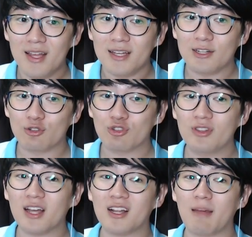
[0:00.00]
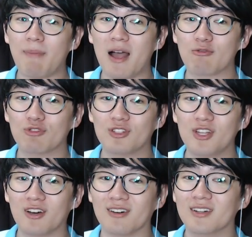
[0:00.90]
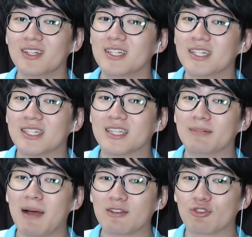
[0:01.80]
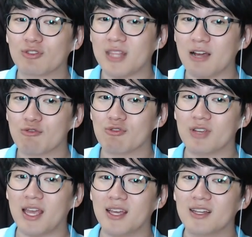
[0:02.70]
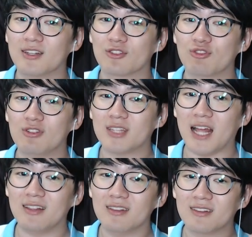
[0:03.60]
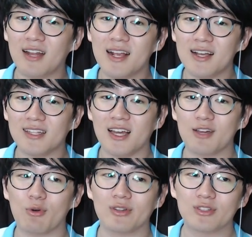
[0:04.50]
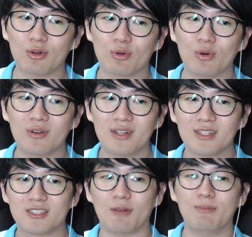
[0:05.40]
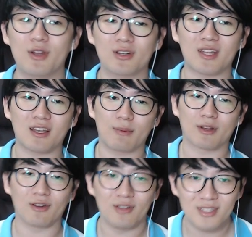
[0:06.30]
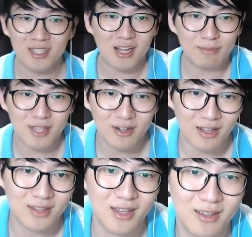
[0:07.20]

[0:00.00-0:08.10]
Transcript: 그리고 순다클라파 항구는요. 드막술탄국의 술탄 트렌가나의 원정으로 점령을 당해버려요. 이슬람 세력한테.